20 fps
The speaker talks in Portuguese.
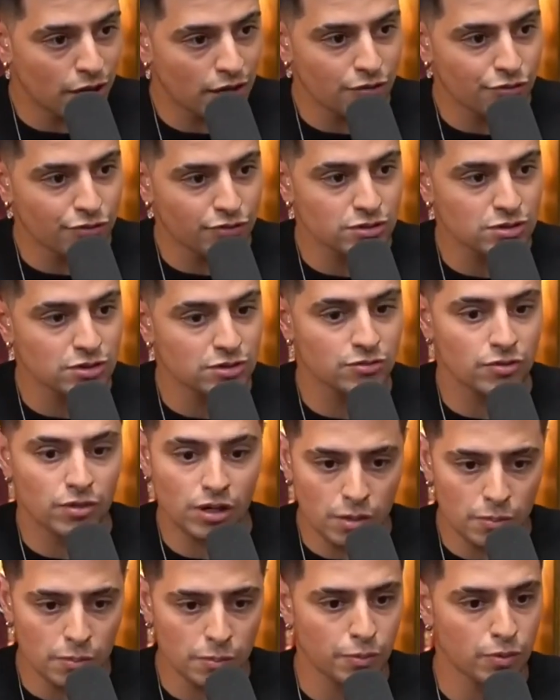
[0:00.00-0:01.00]
Ele falou assim,
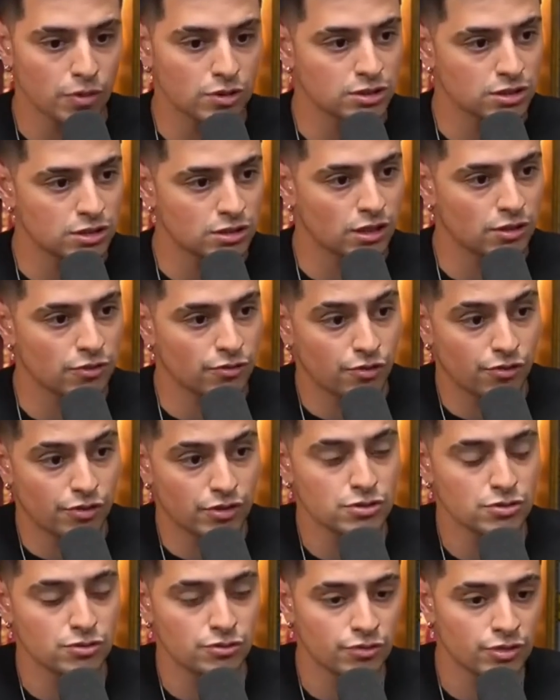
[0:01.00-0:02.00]
vamos, pô, a gente tá, eu vou
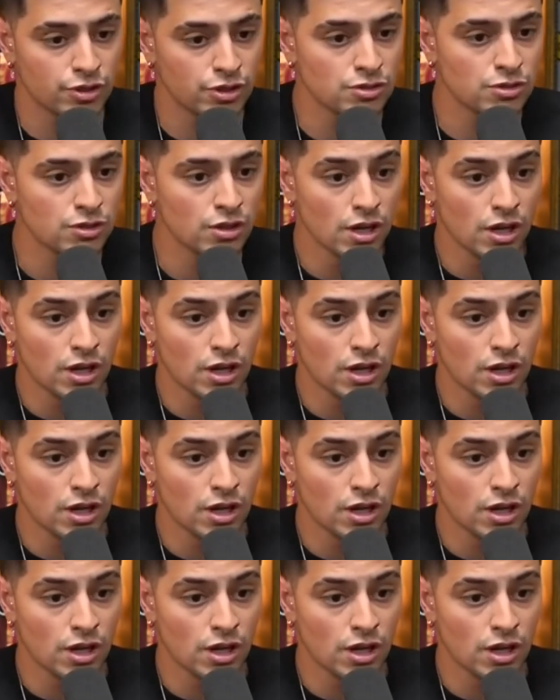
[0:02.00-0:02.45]
fazer um vídeo,